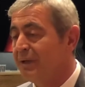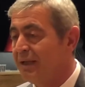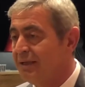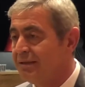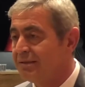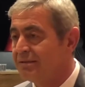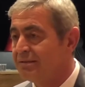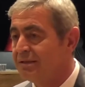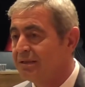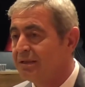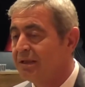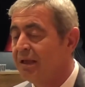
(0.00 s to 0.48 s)

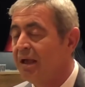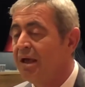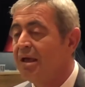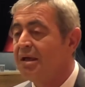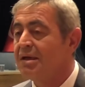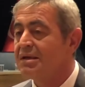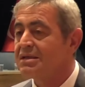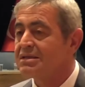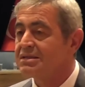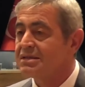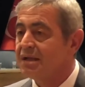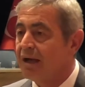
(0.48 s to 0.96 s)
belirttik.
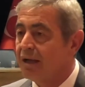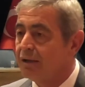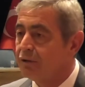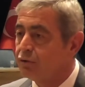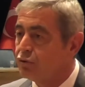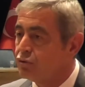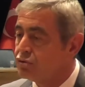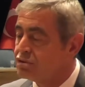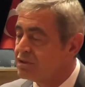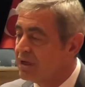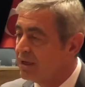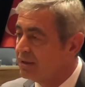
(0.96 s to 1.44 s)
Sağlık
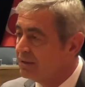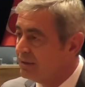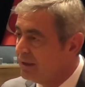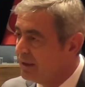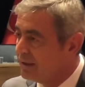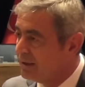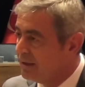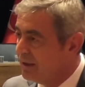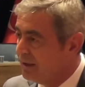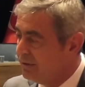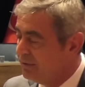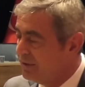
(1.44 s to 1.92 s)

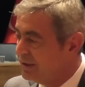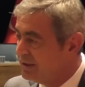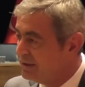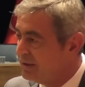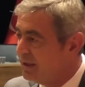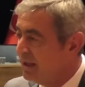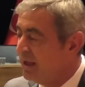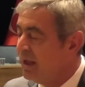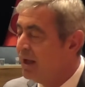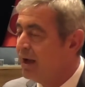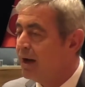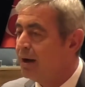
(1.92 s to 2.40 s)
ocaklarını evet
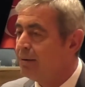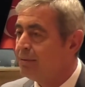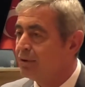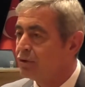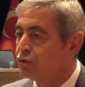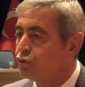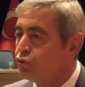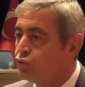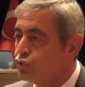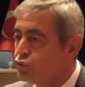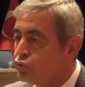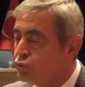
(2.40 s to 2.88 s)
ama
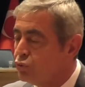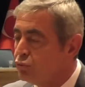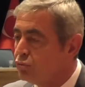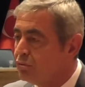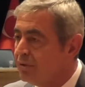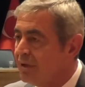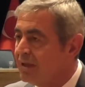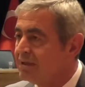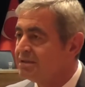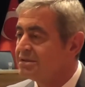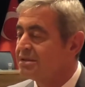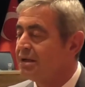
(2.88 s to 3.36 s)

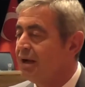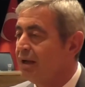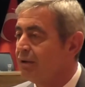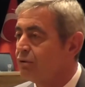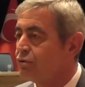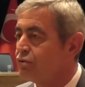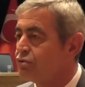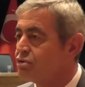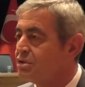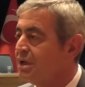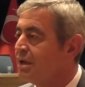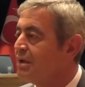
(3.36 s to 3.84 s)
küçültülen
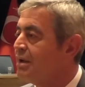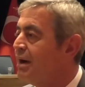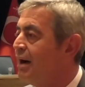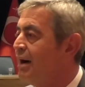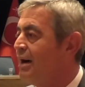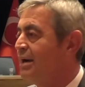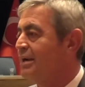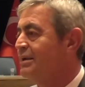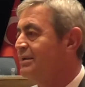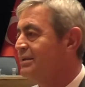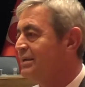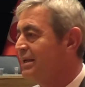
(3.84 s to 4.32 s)
sağlık ocağına
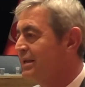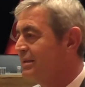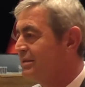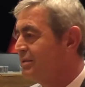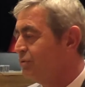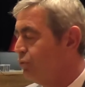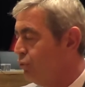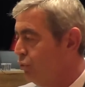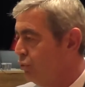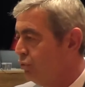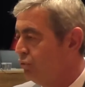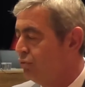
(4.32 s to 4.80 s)
hayret
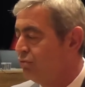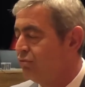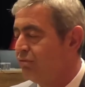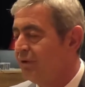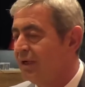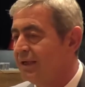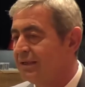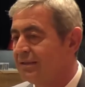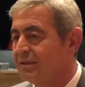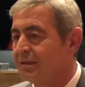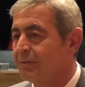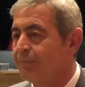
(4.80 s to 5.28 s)
oyunu
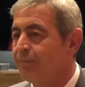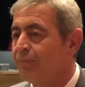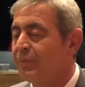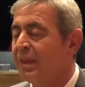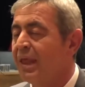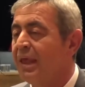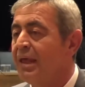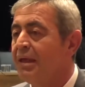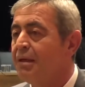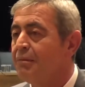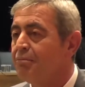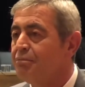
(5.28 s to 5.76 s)
verdik.
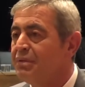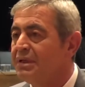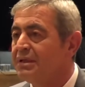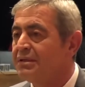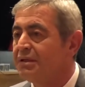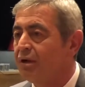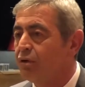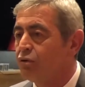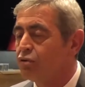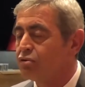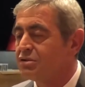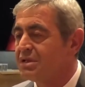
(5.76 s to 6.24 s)
Bir
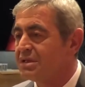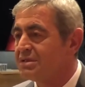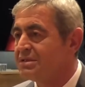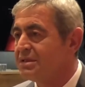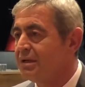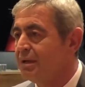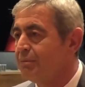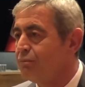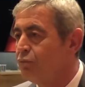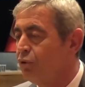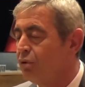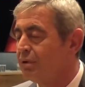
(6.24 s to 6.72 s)
de Koca
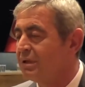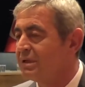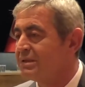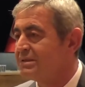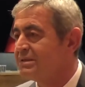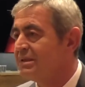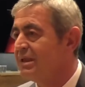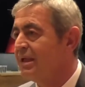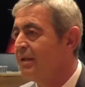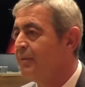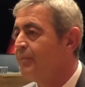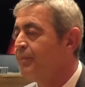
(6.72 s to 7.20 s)
Sinan
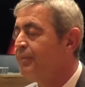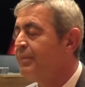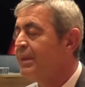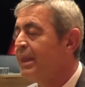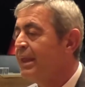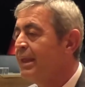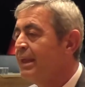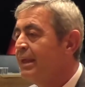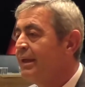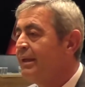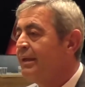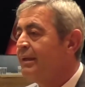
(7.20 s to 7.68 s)
bölgesine
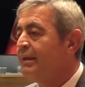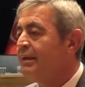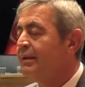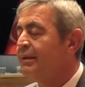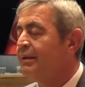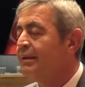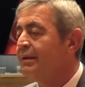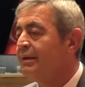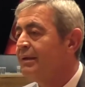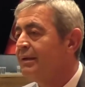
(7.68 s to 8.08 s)
e,